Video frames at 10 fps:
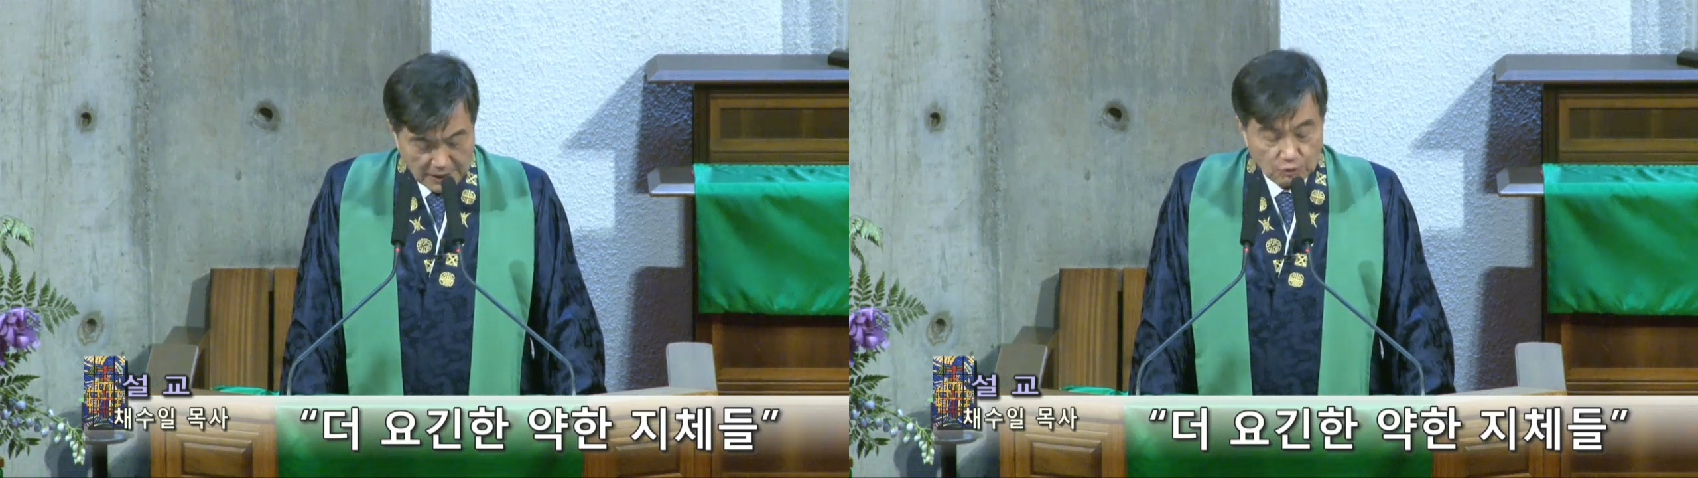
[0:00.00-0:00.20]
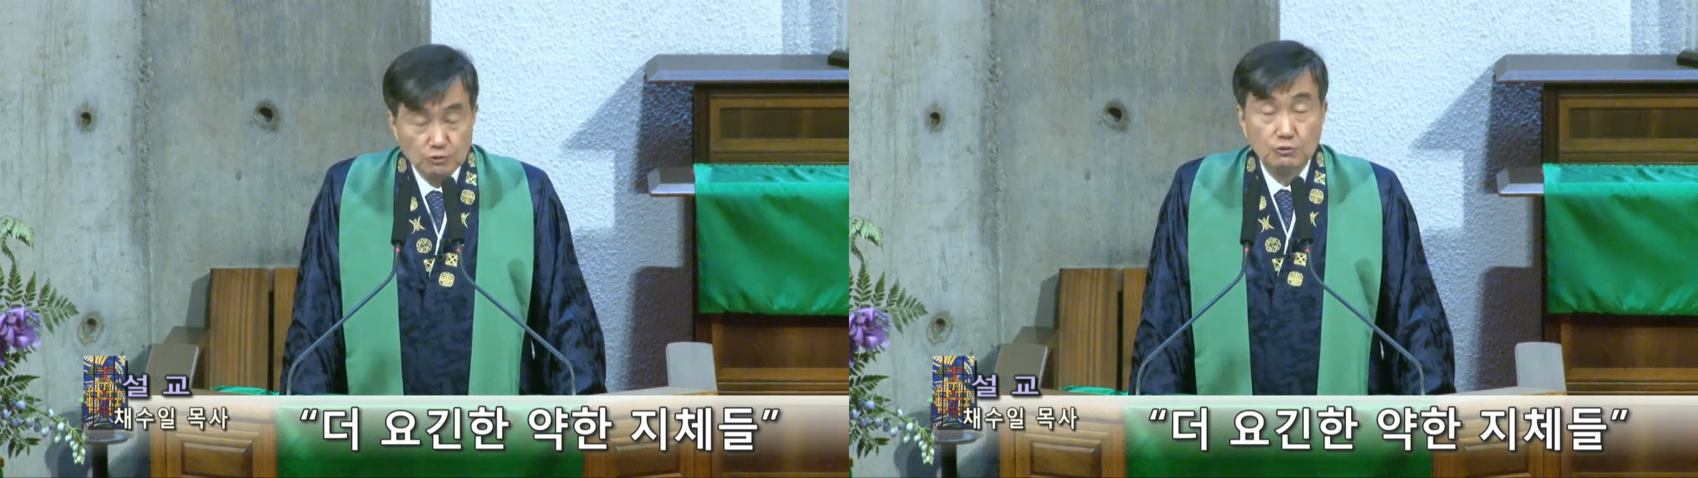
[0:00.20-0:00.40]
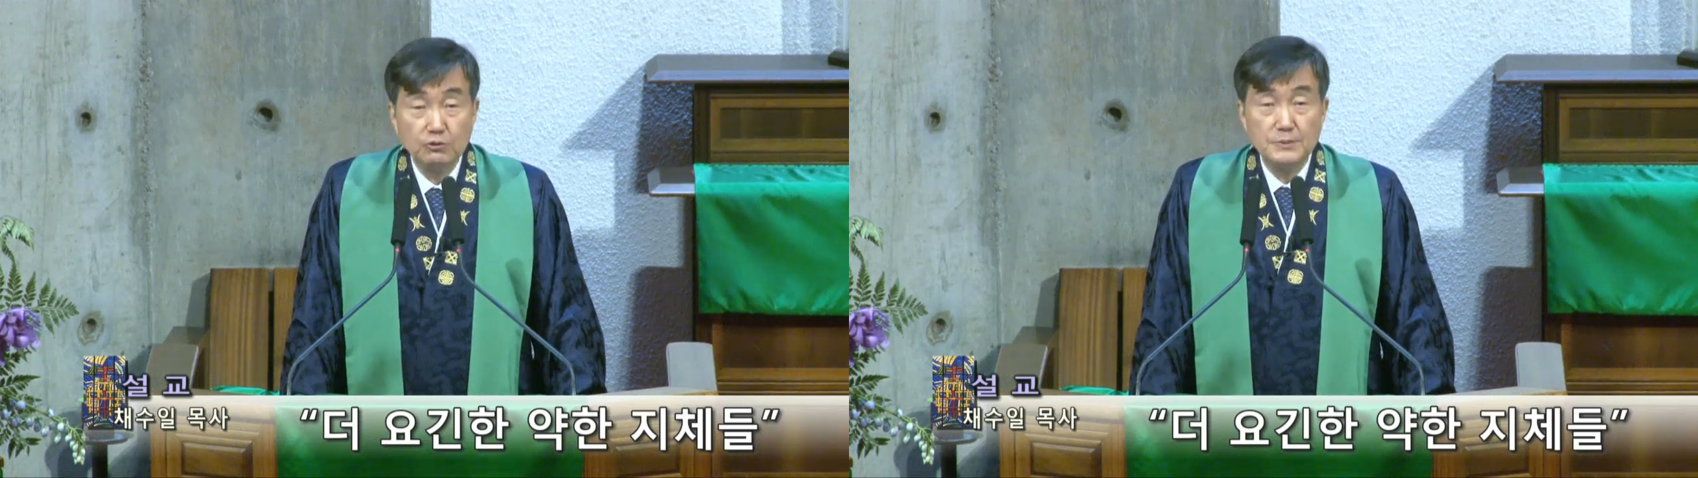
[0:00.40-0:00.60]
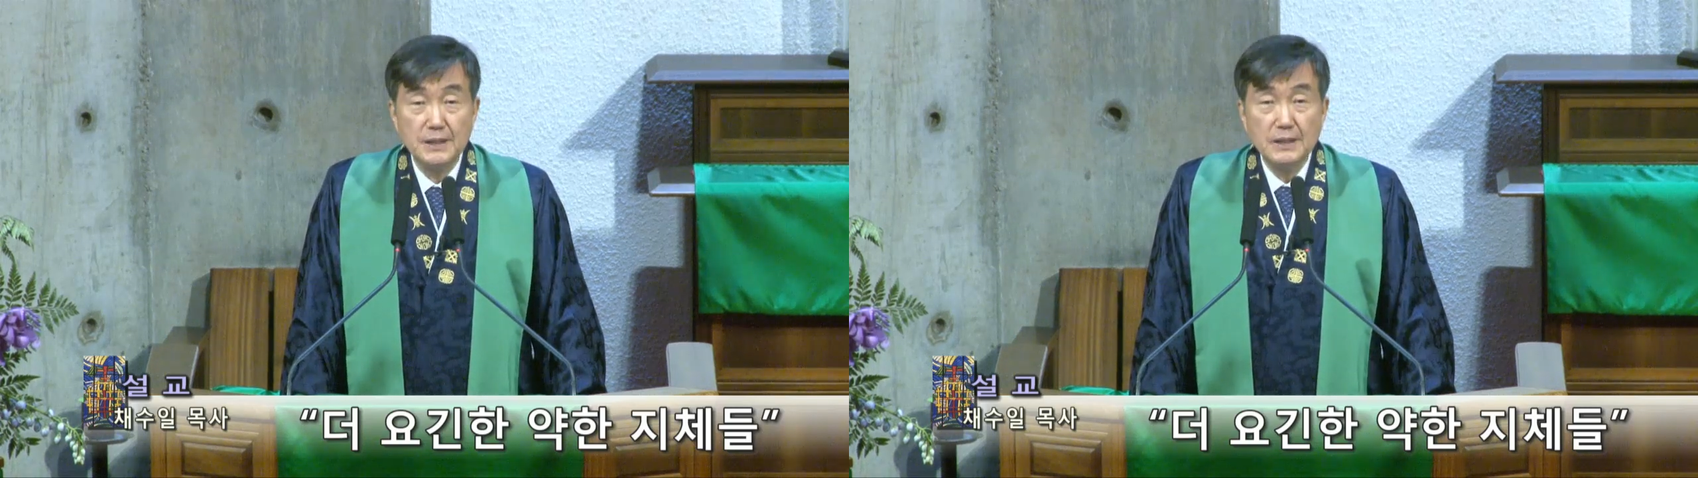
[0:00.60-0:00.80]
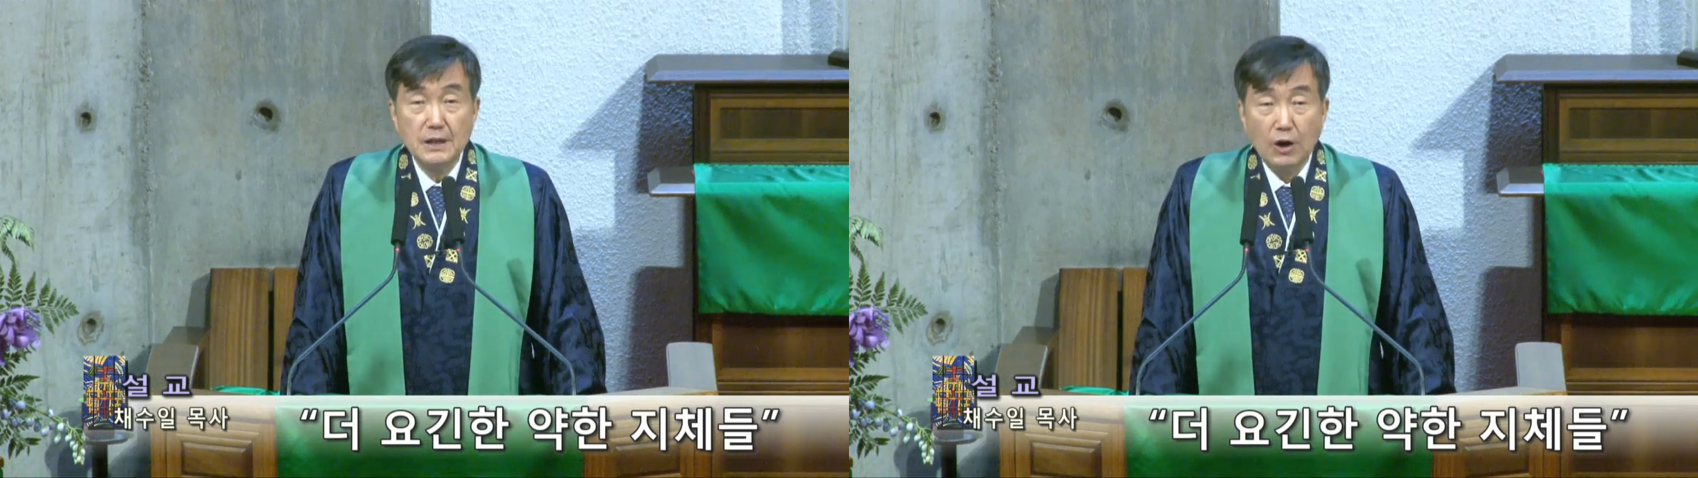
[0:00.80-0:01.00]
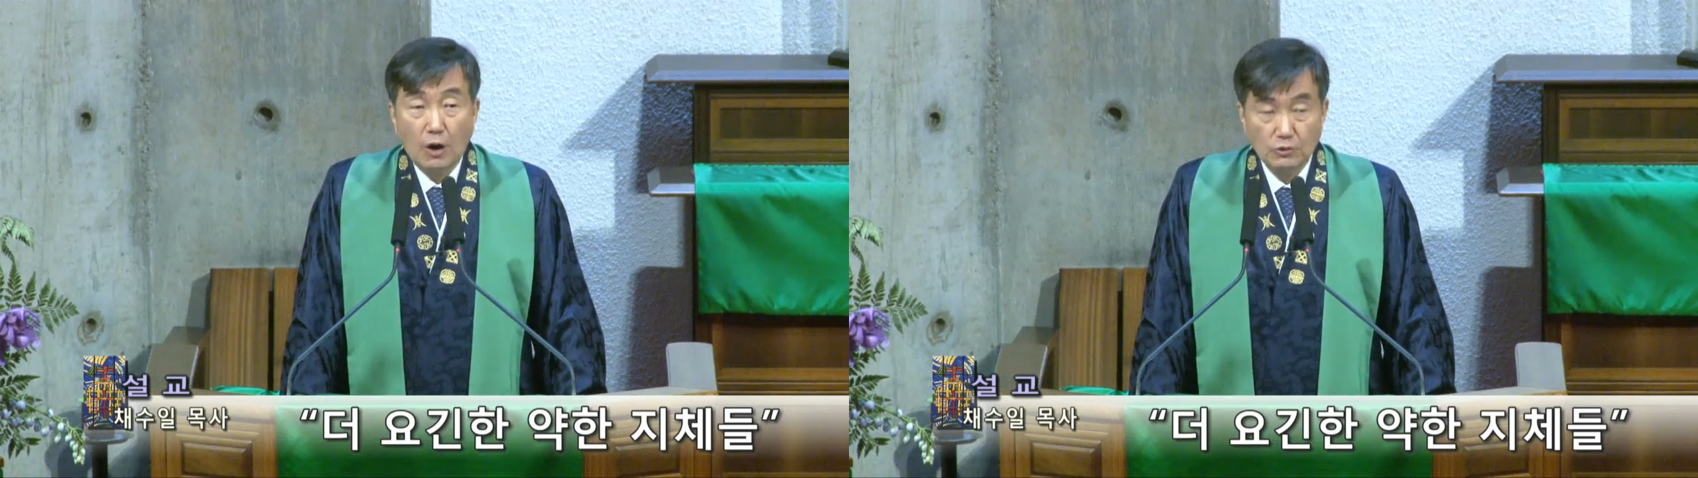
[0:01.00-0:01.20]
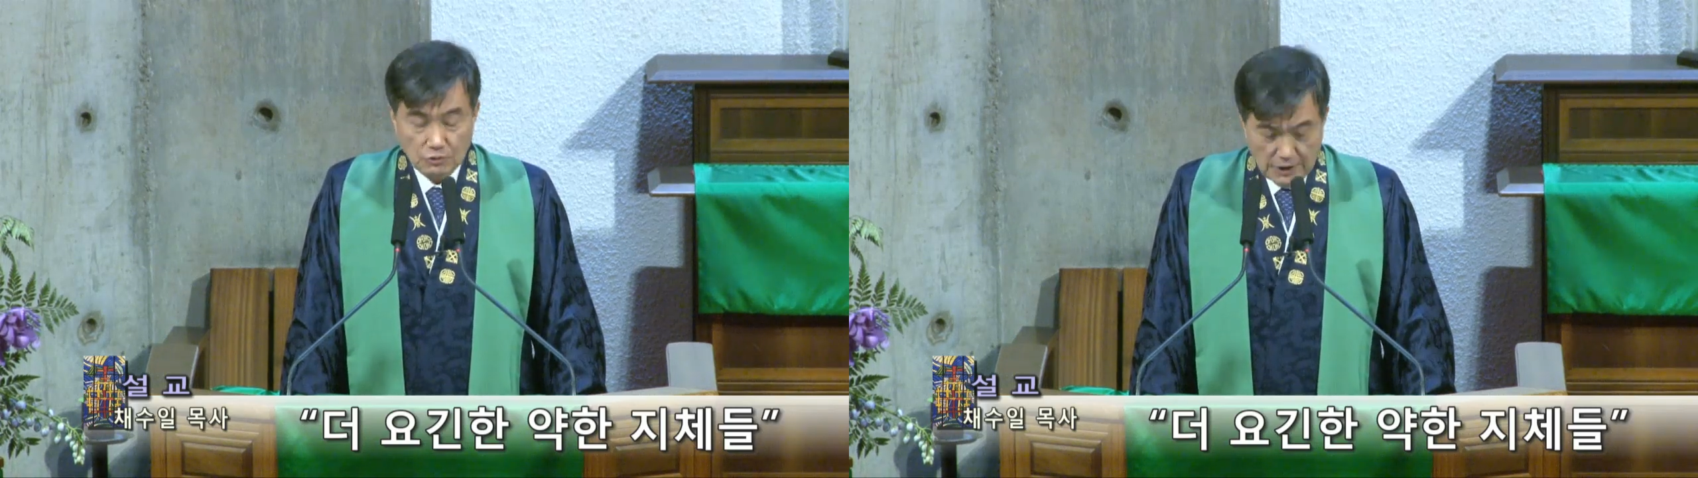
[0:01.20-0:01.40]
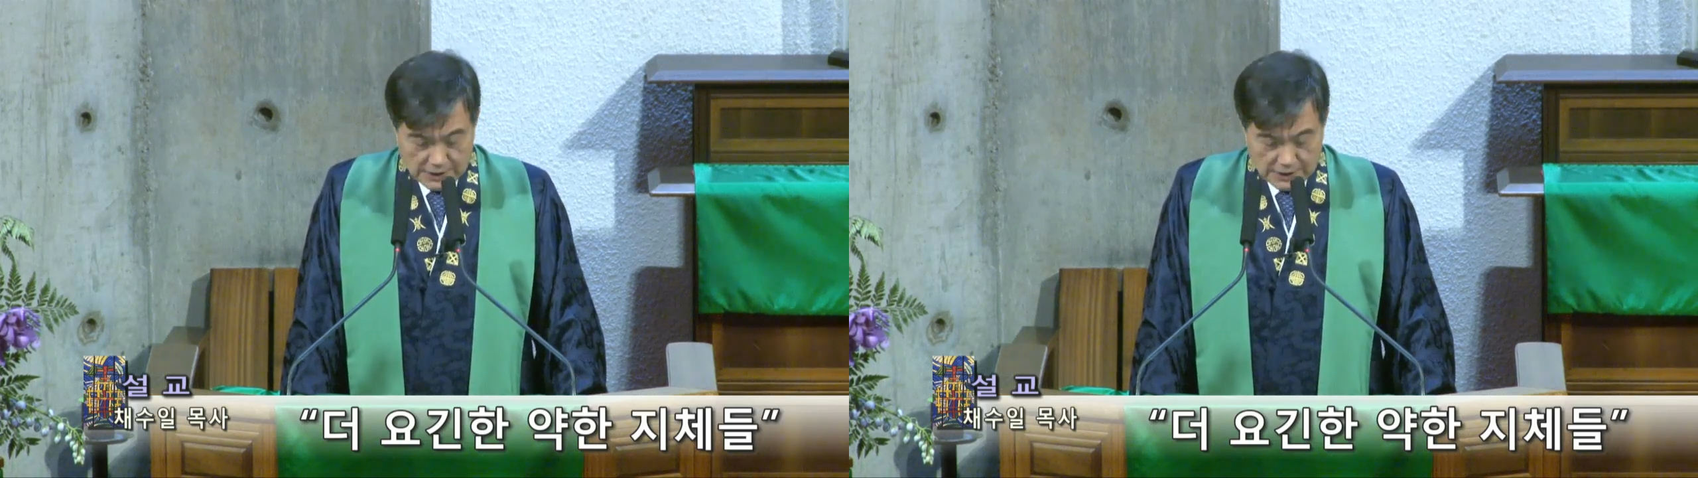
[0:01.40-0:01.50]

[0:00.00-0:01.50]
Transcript: 눈뜸이 억눌린